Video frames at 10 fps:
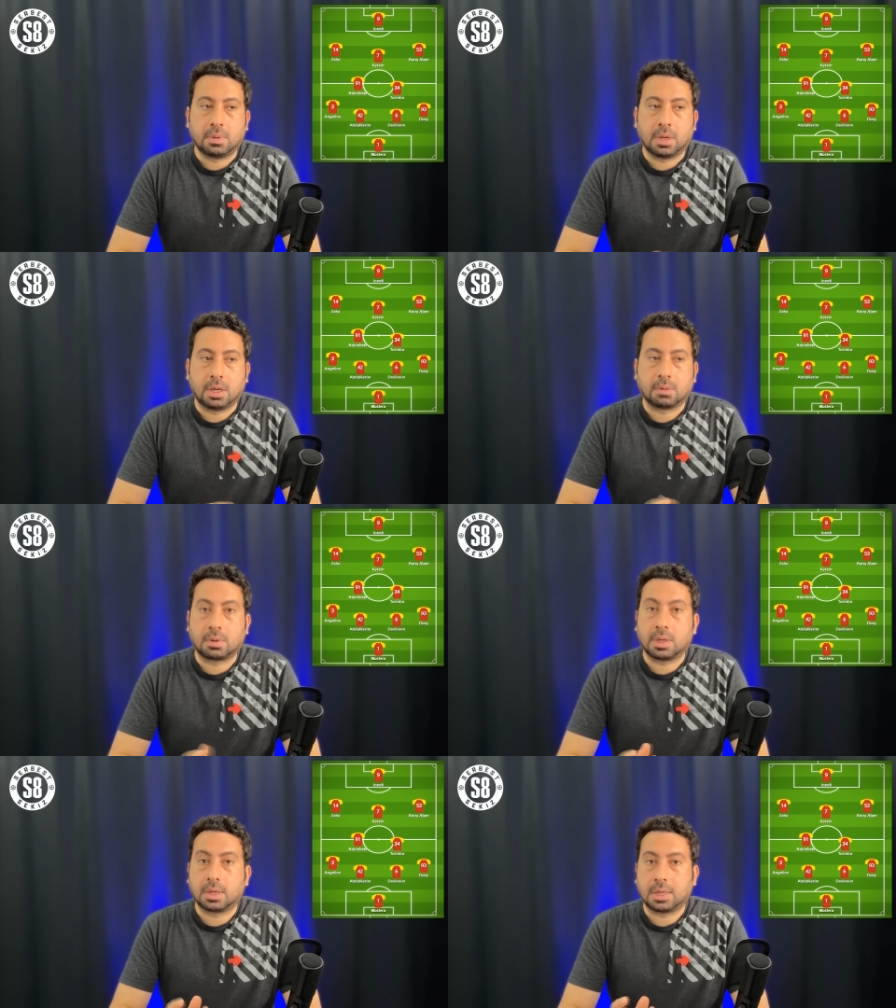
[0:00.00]
e,
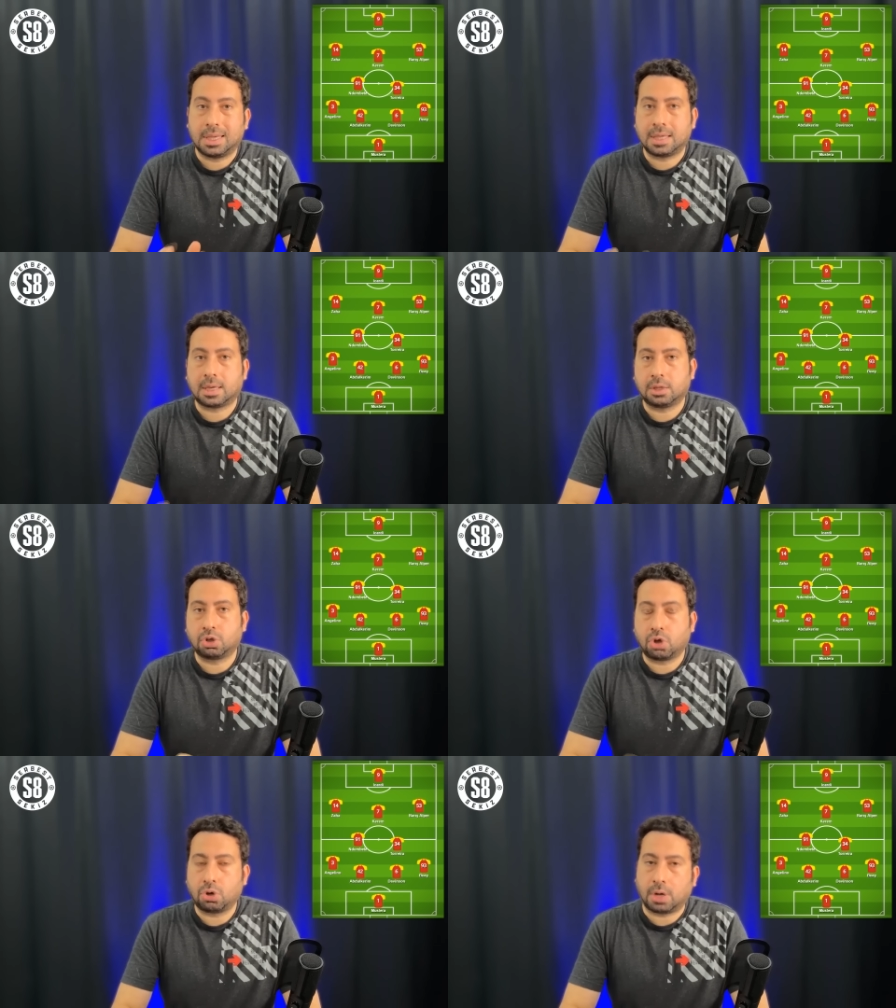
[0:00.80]
ilk
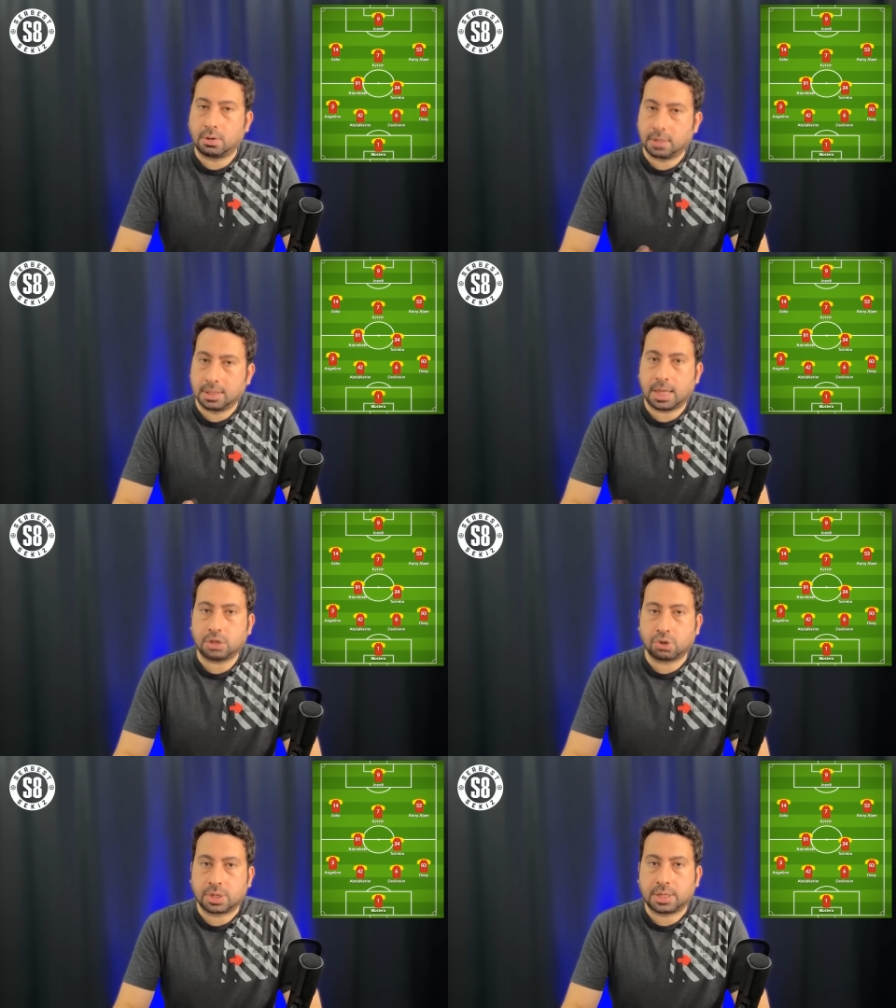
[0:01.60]
Kadıköy hani yıllar
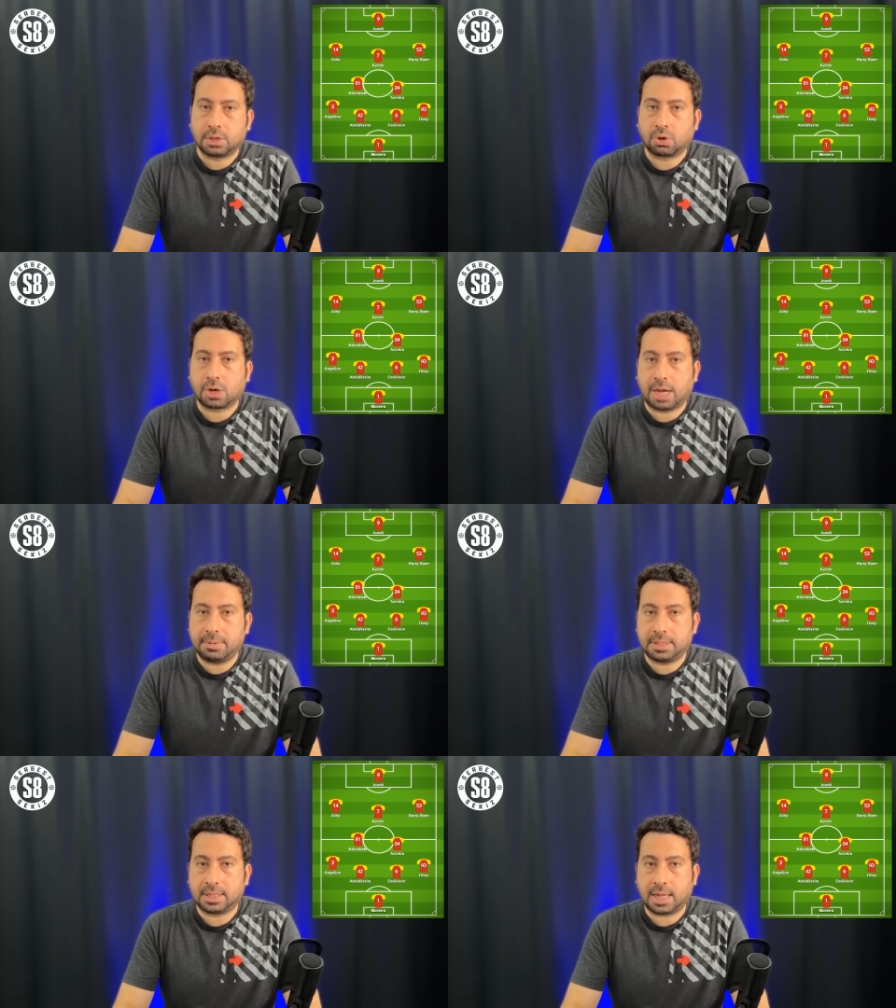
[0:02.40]
sonra Kadıköy
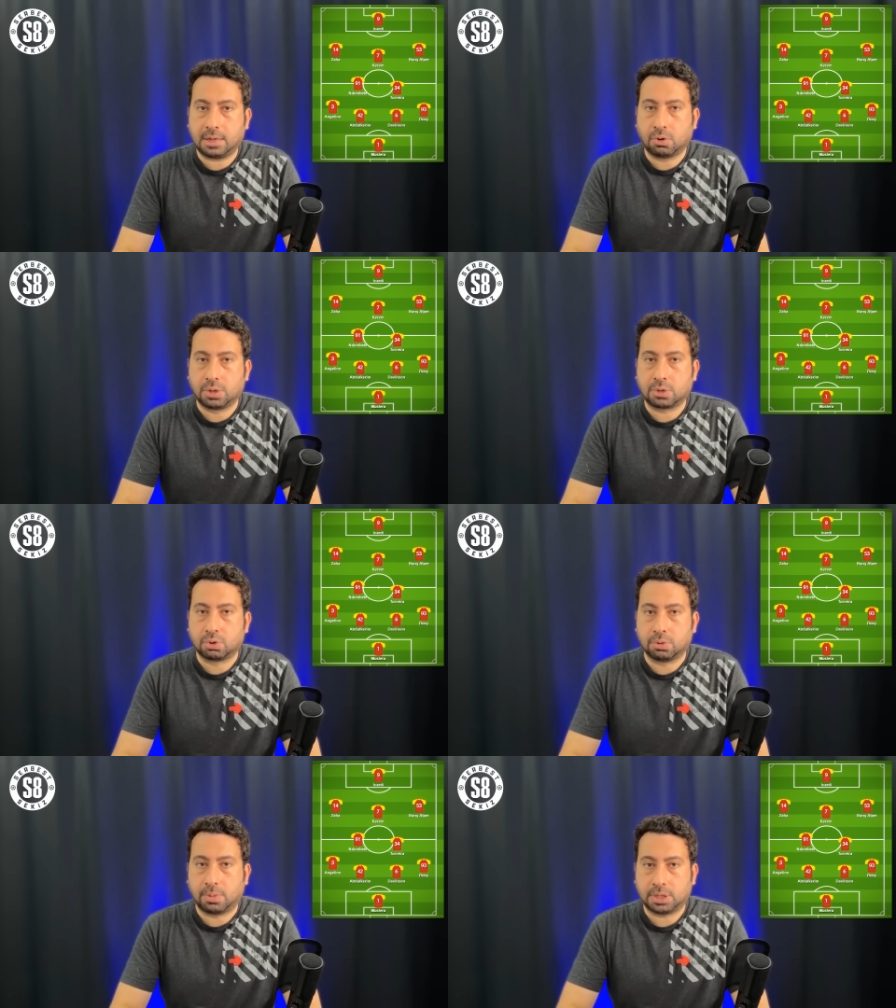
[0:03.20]
galibiyeti geldi Onya
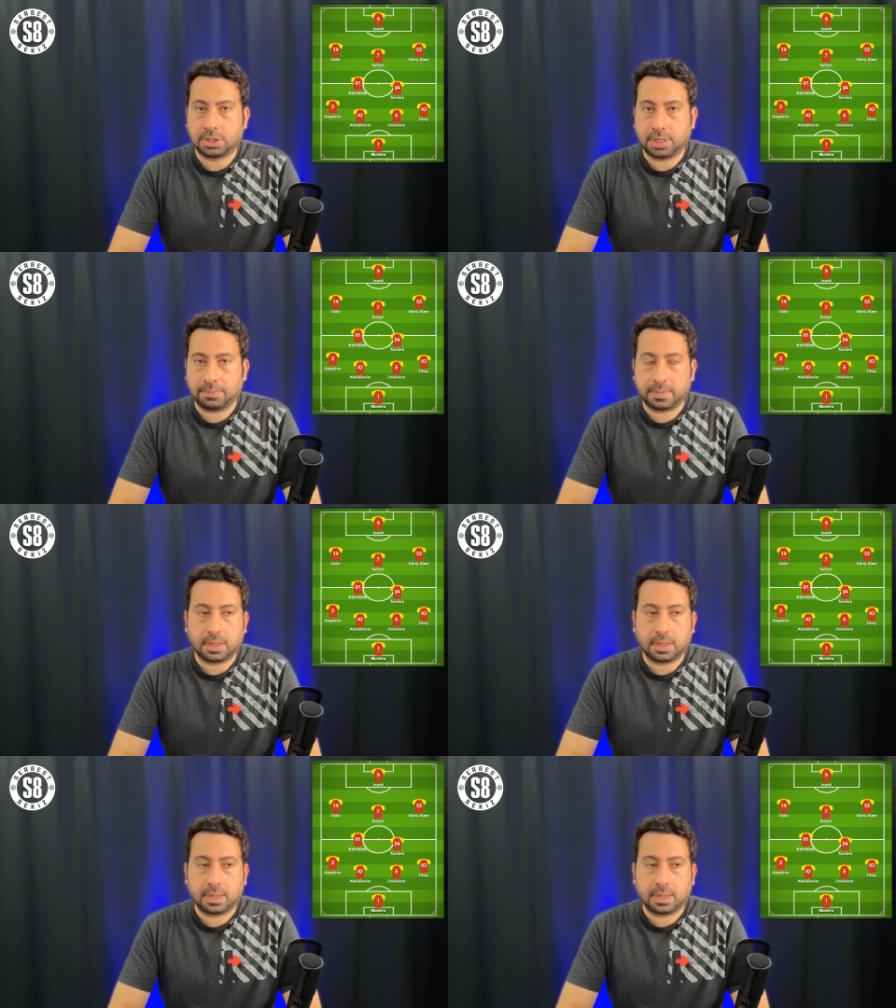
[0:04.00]
kurul maçta.